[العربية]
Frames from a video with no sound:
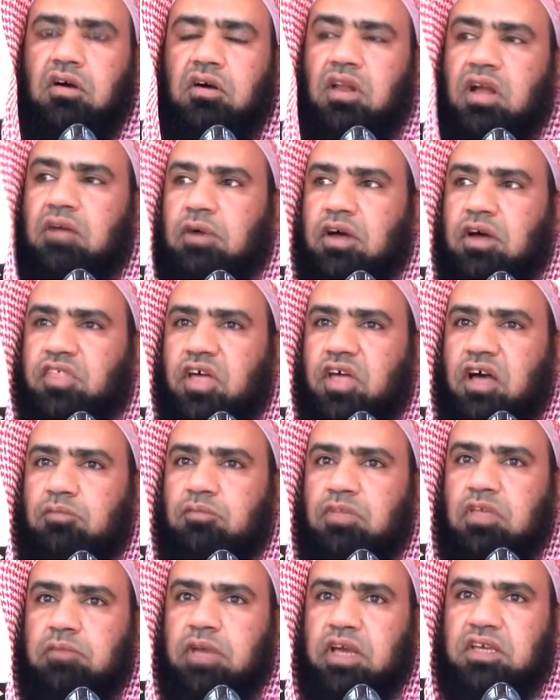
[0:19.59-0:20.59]

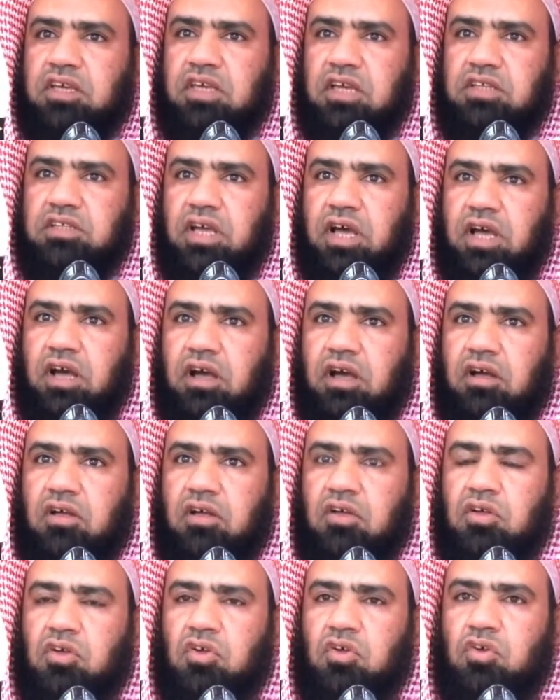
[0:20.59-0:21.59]
رمضان بمكة
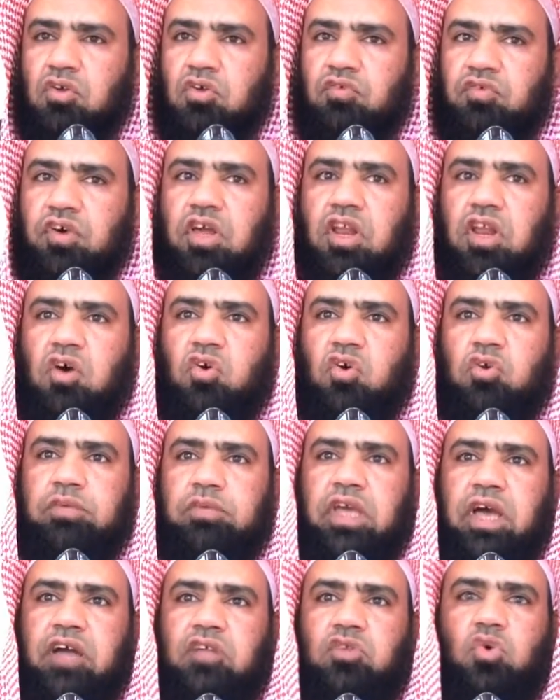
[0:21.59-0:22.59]
فله
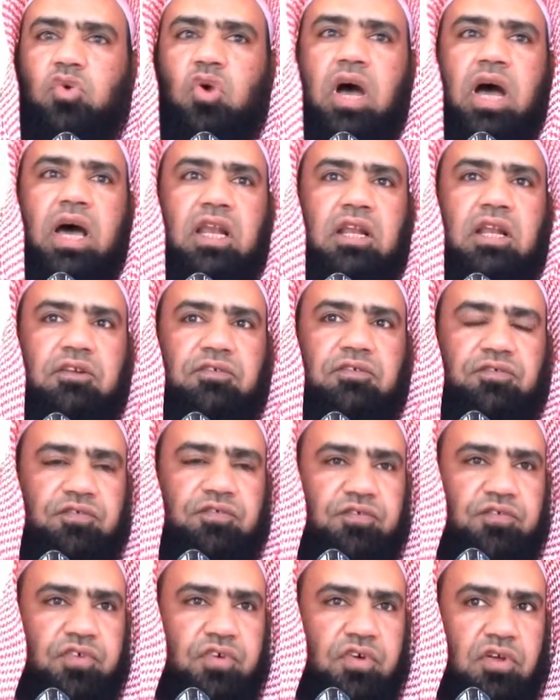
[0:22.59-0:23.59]
مئة
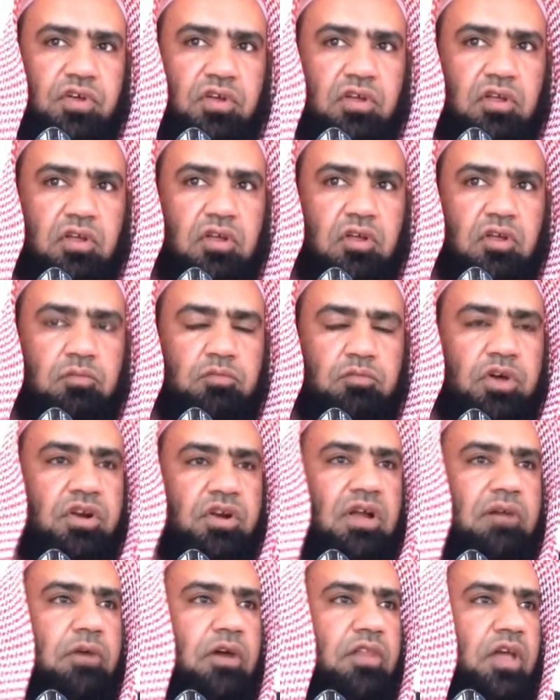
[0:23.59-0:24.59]
ألف من
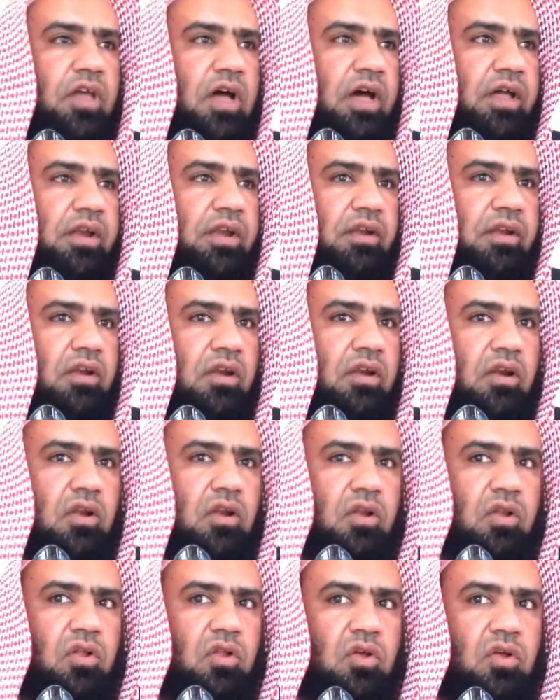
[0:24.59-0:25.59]
رمضان
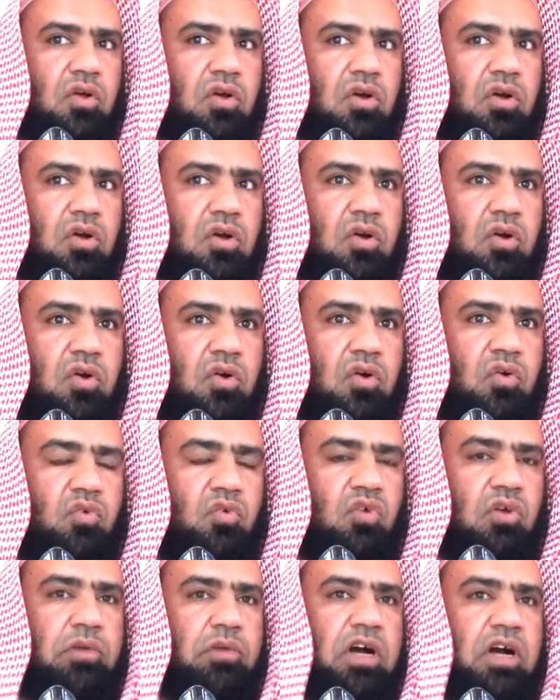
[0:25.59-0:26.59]

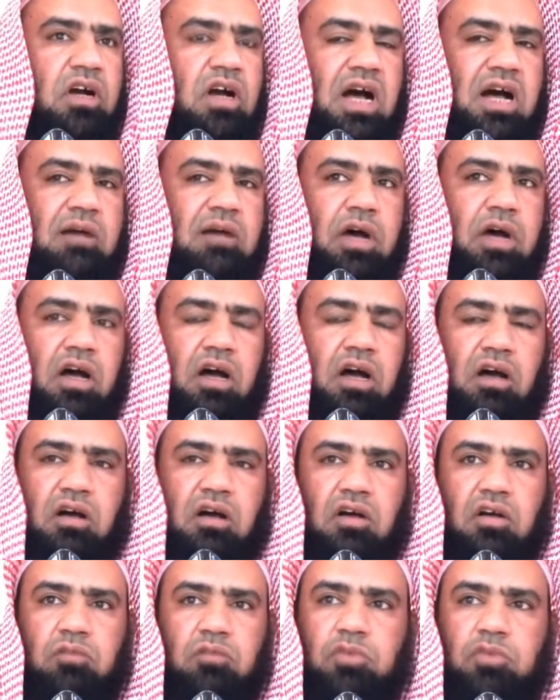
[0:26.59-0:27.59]
ومن قام
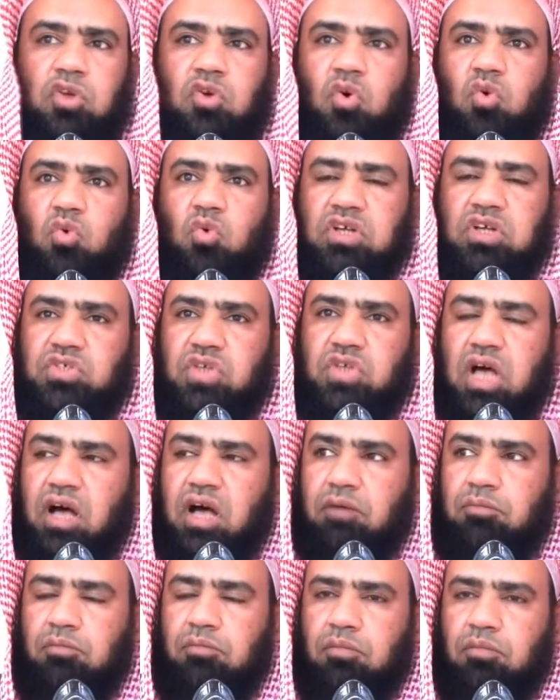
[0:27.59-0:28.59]
منه
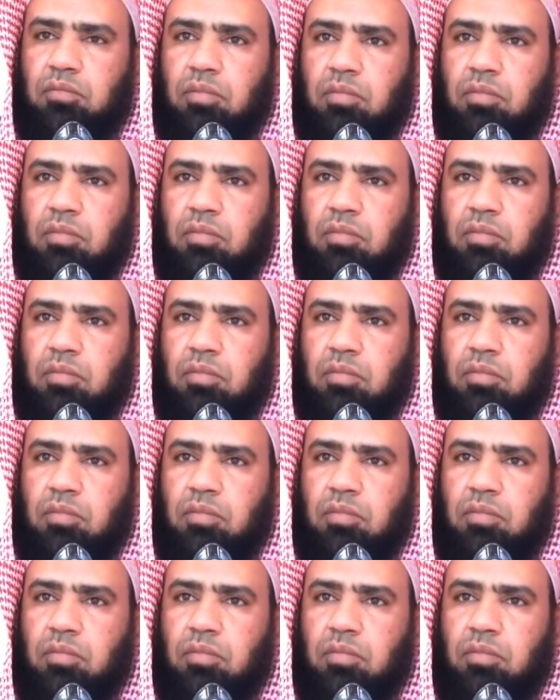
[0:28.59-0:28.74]
وصام